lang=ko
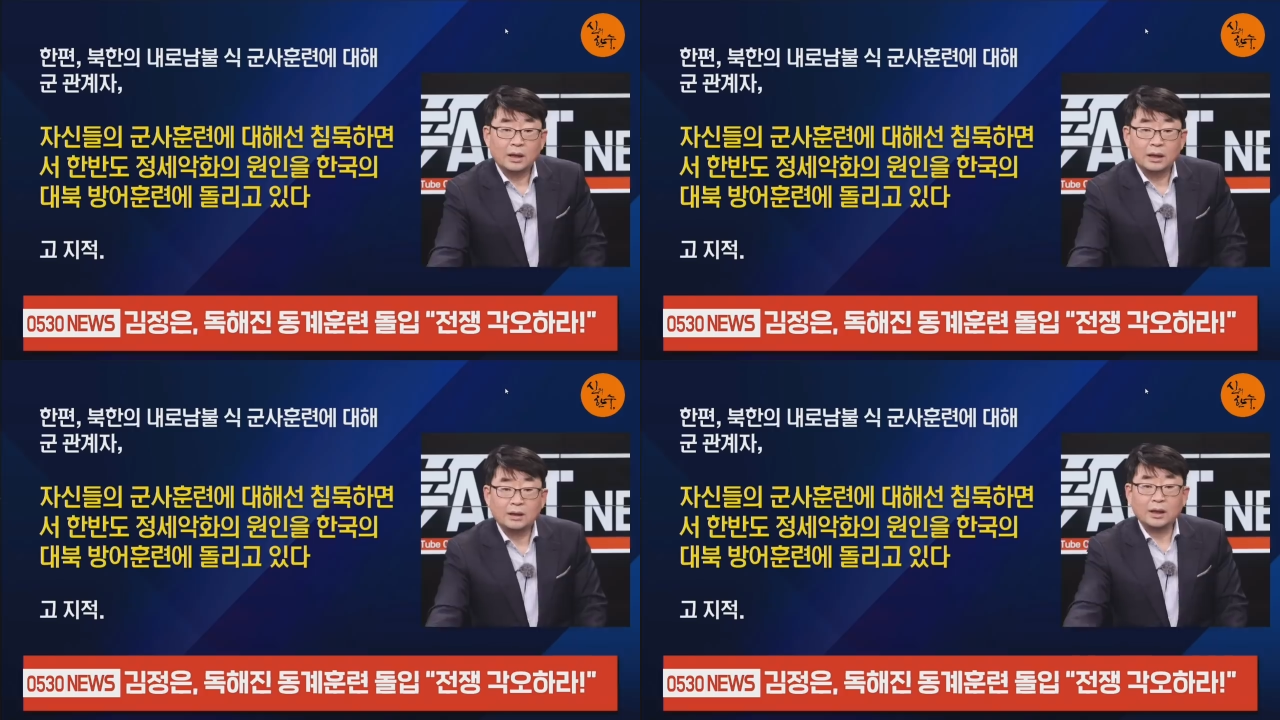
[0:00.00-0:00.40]

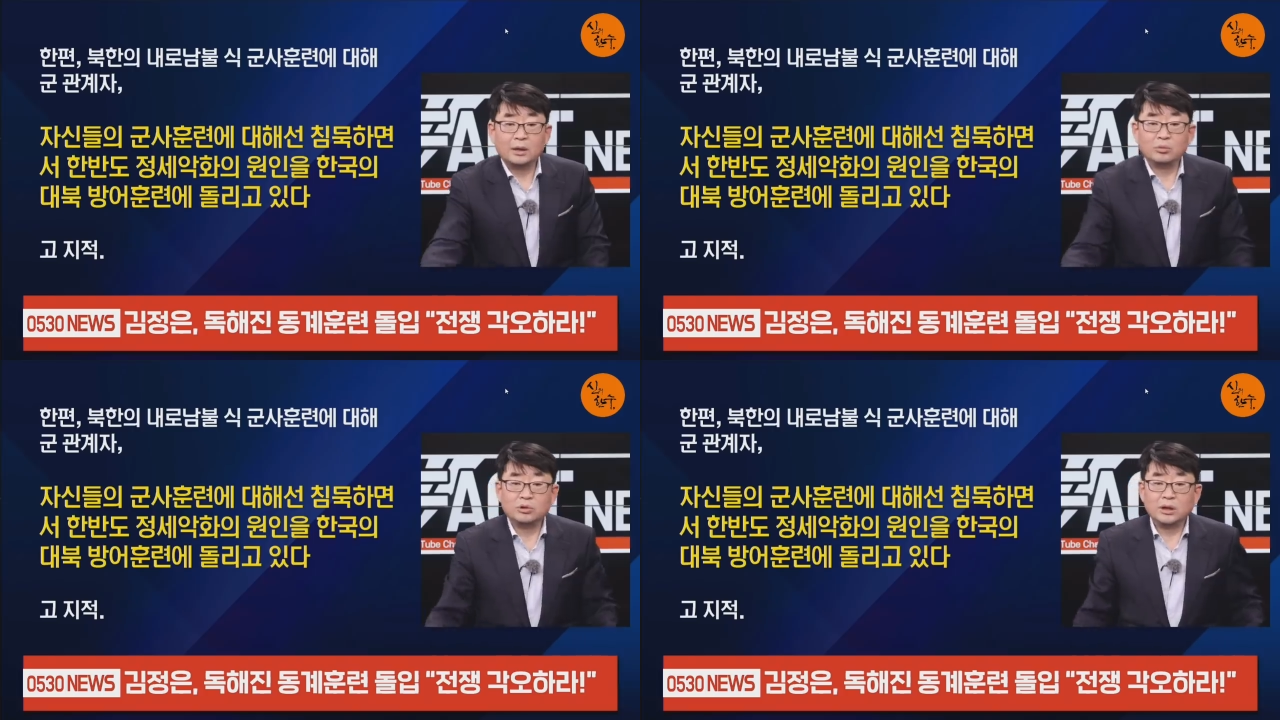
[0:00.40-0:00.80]

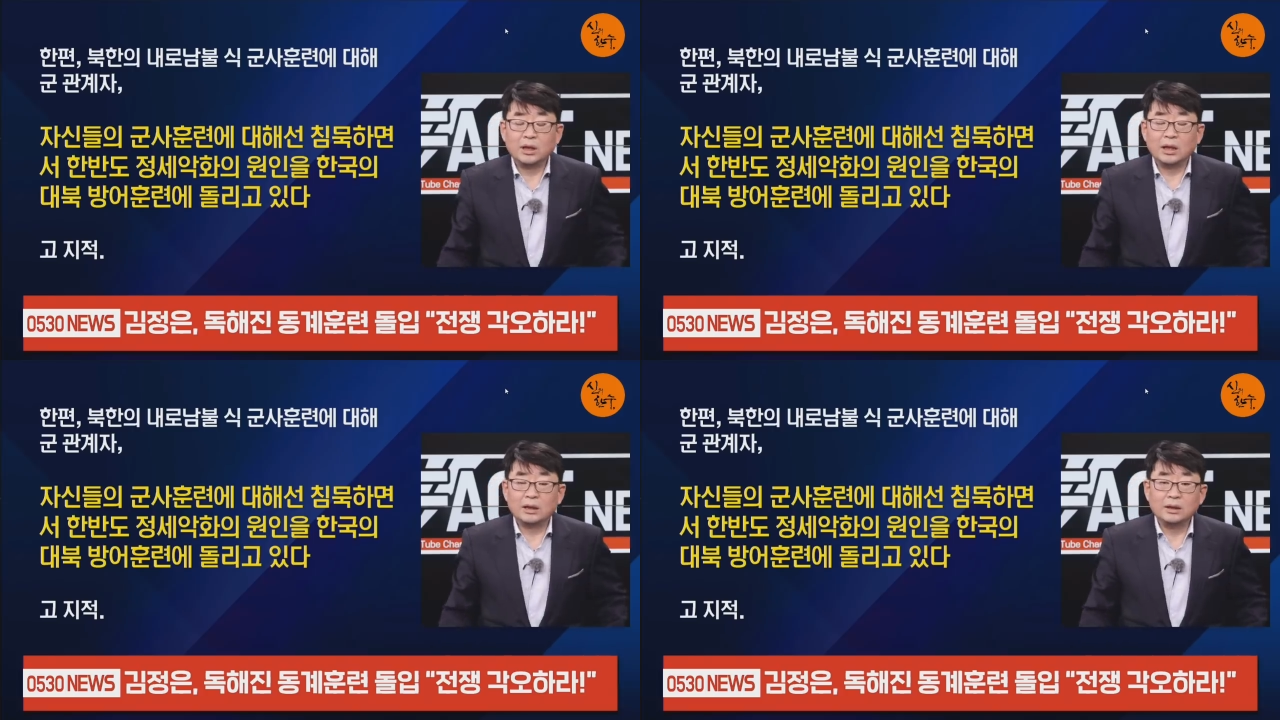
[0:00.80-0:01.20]
간단한
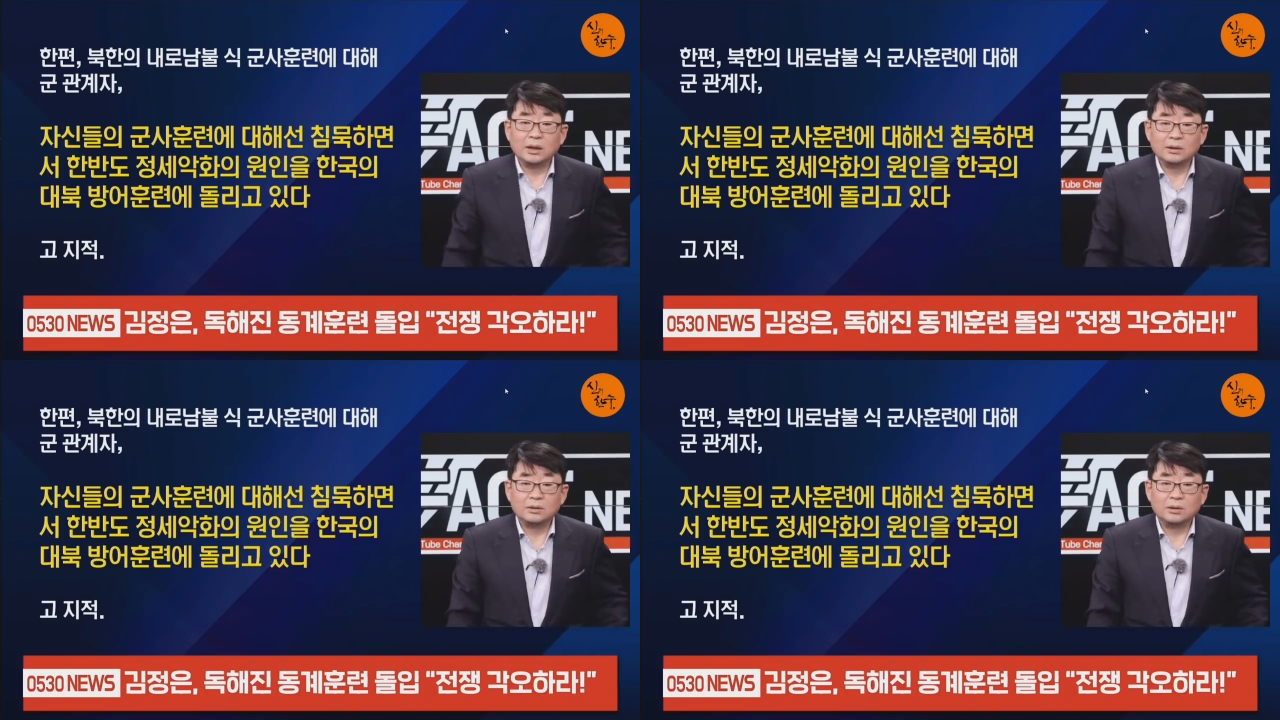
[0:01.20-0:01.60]
문제가
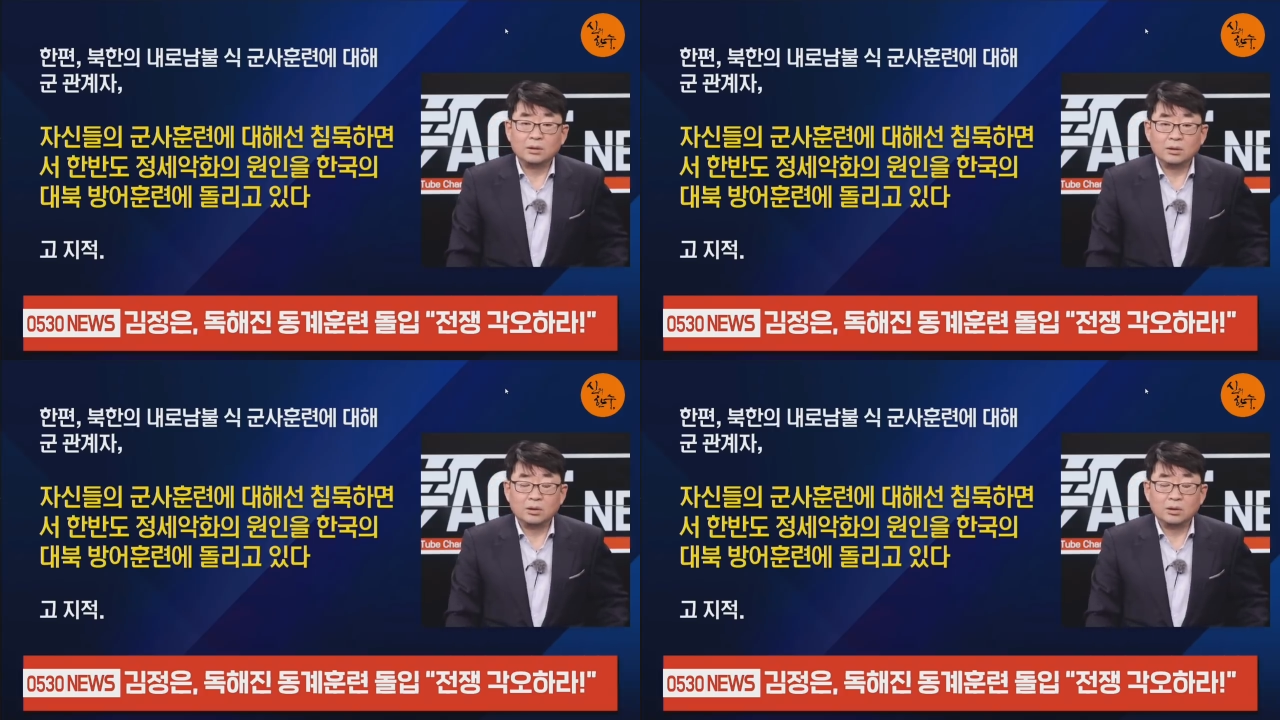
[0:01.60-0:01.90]
아니라는 거